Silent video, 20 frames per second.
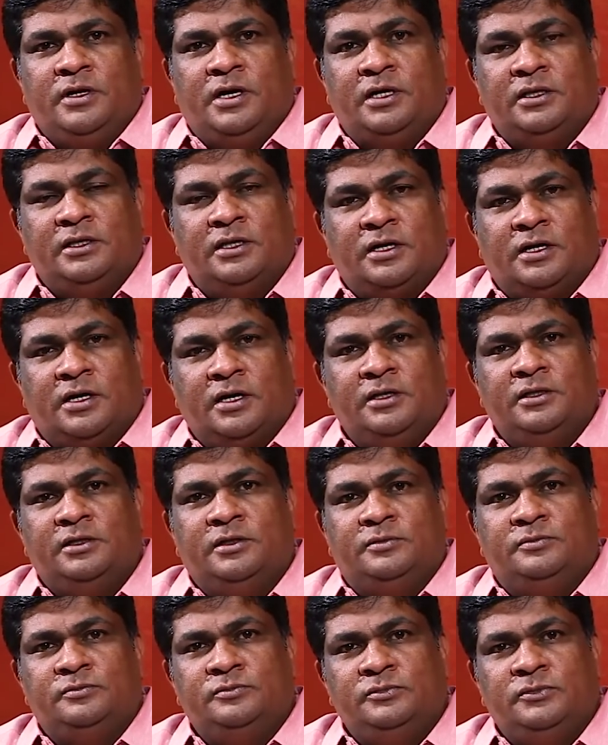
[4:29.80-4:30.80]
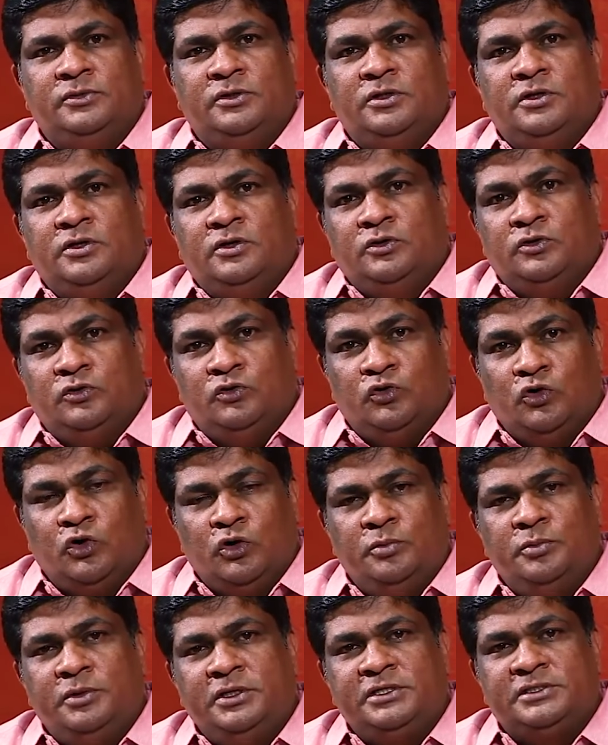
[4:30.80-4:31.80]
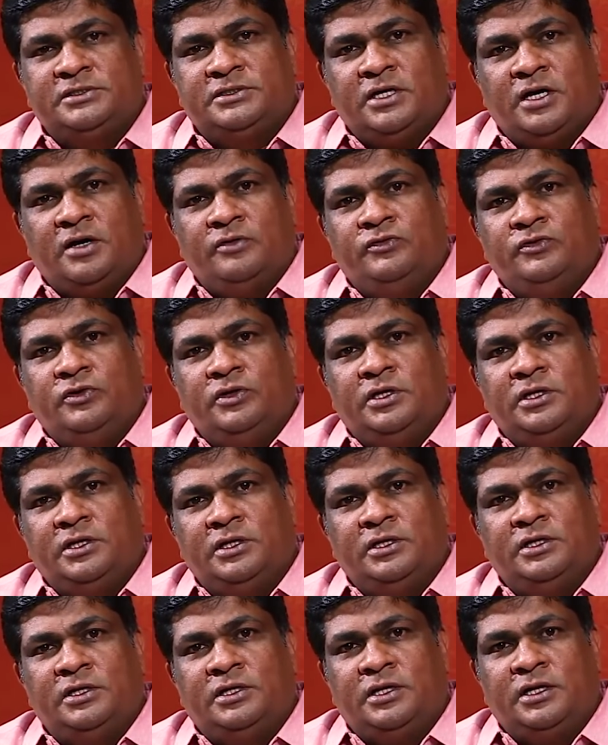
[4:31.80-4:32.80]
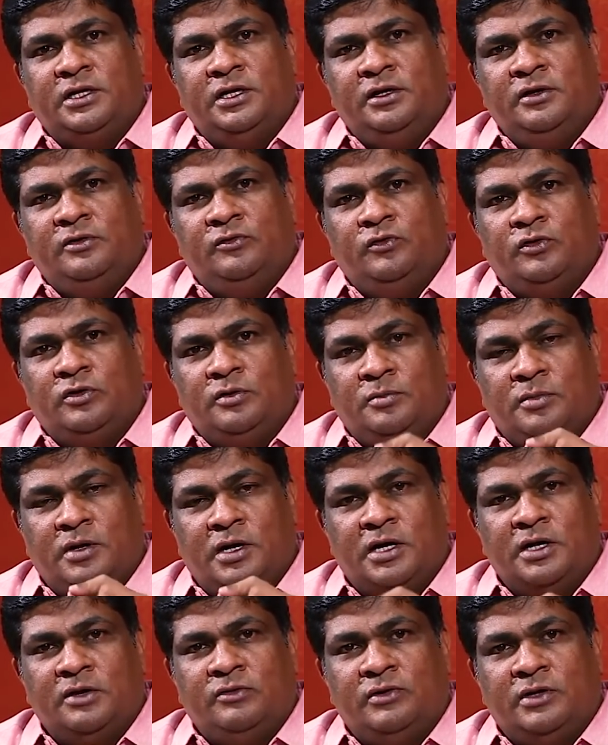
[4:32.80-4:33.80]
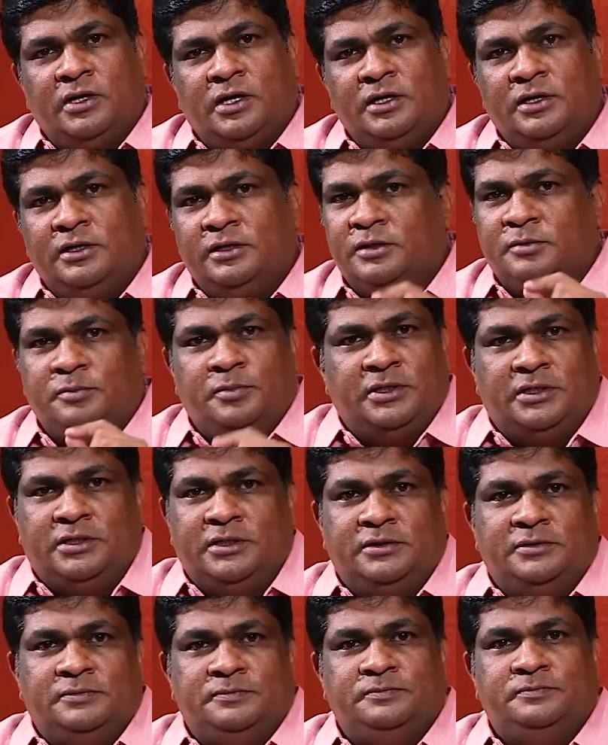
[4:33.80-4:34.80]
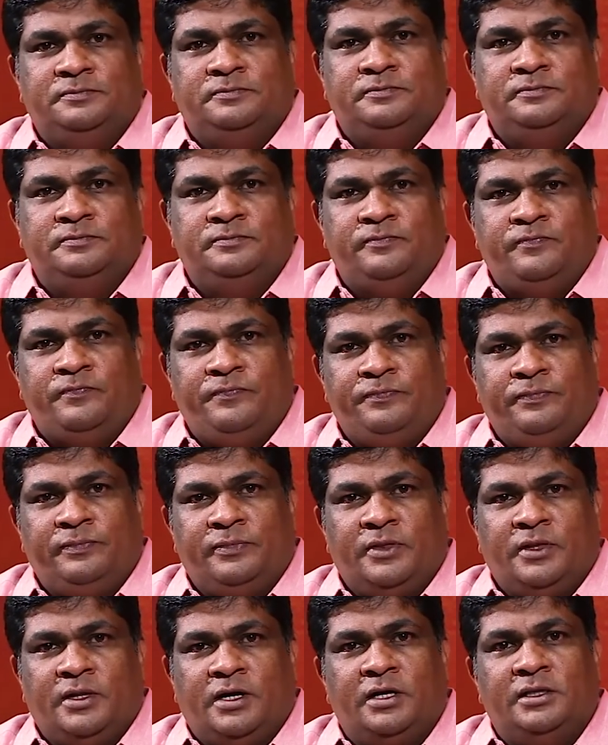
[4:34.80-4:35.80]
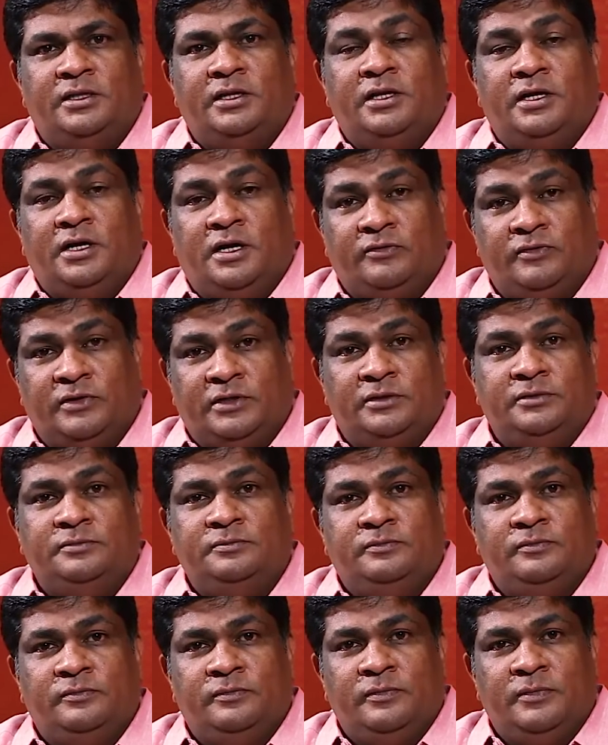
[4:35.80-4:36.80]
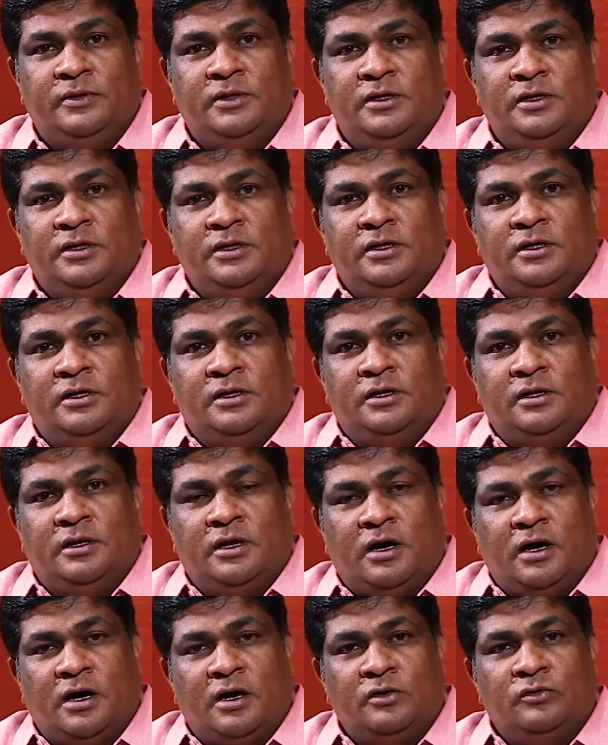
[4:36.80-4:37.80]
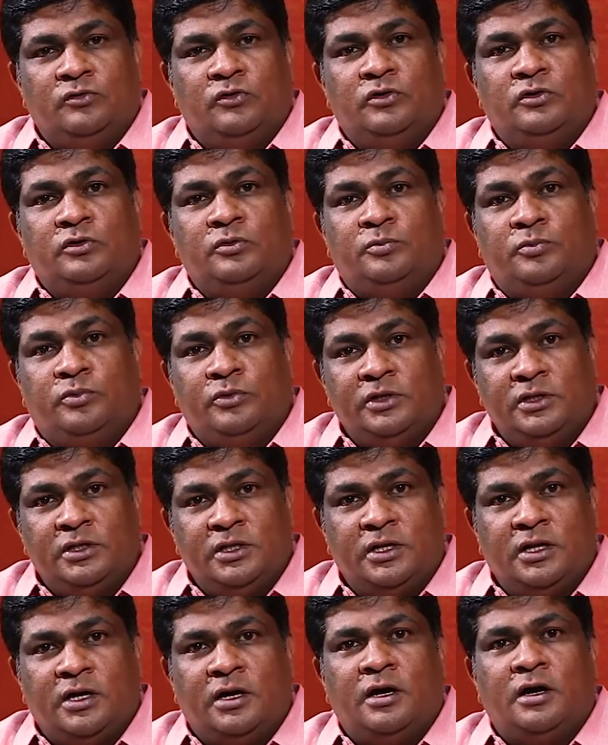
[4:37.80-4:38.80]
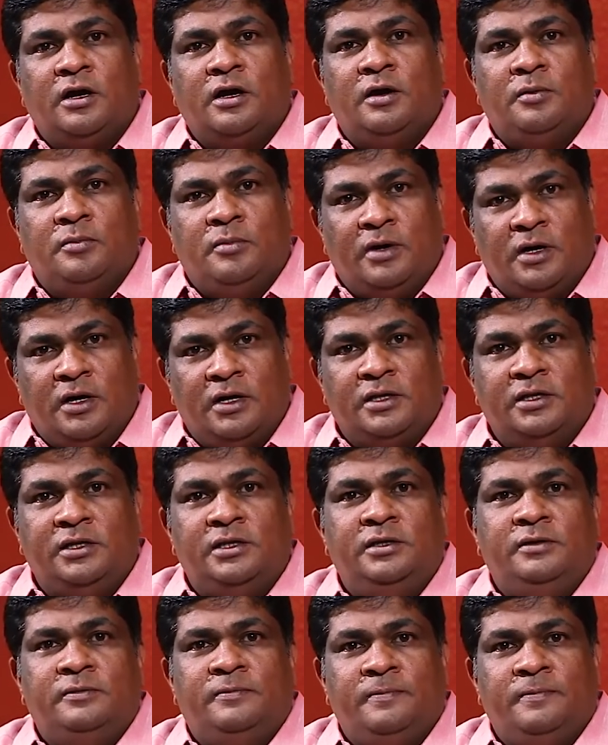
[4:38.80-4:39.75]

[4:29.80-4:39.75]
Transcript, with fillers: அந்த கடிதம் தோம்னிக் சாவியோ என்கின்ற ஒரு மாணவனால் எழுதப்பட்டது அதிலே அவன் நான் ஒரு புனிதனாக மாறி